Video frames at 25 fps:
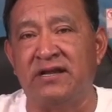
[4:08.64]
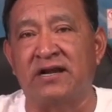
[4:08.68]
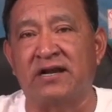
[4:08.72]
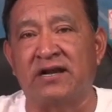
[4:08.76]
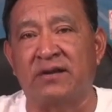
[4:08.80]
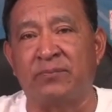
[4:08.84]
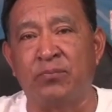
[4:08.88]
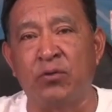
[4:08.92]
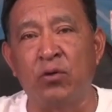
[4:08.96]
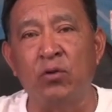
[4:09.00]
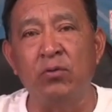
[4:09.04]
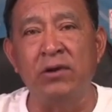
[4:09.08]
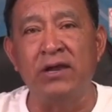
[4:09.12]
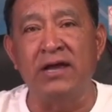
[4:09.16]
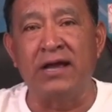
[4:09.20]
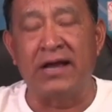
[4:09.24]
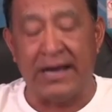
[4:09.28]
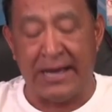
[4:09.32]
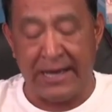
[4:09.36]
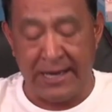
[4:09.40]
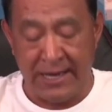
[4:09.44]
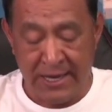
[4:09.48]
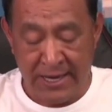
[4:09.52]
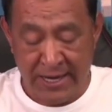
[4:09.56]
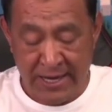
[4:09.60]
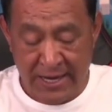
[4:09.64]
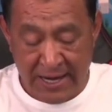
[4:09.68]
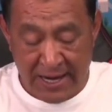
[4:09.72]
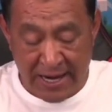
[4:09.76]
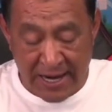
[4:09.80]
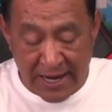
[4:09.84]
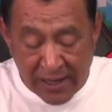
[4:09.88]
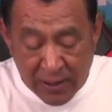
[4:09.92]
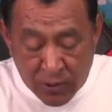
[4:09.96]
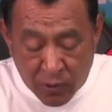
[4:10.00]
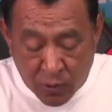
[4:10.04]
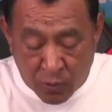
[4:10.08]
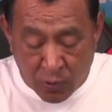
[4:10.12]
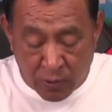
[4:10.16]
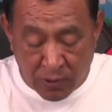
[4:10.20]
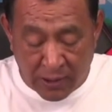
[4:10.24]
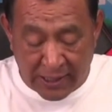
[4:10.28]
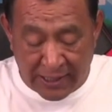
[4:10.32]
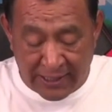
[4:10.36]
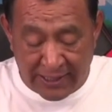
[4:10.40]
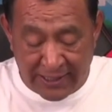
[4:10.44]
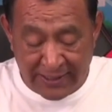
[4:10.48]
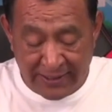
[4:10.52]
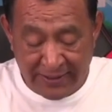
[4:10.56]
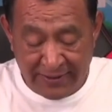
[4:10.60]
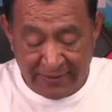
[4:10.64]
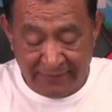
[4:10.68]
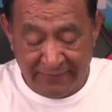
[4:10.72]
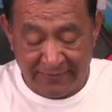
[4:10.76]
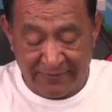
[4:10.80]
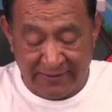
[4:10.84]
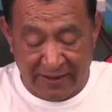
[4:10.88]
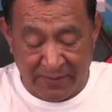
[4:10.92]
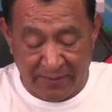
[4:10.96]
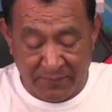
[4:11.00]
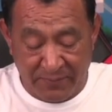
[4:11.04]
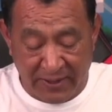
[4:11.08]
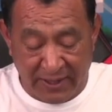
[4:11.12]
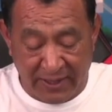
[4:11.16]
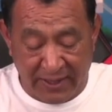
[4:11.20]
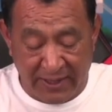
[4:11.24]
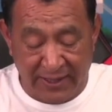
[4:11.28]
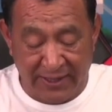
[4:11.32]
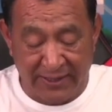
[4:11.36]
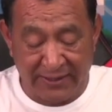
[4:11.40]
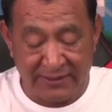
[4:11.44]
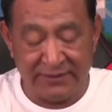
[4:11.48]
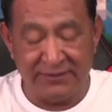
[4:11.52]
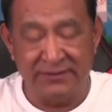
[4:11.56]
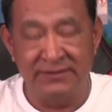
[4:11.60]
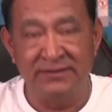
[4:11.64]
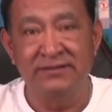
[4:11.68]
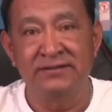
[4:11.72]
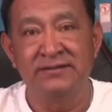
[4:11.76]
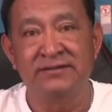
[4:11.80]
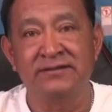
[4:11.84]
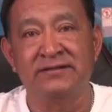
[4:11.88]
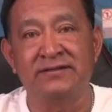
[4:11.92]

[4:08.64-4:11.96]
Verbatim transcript: de la República, al cual también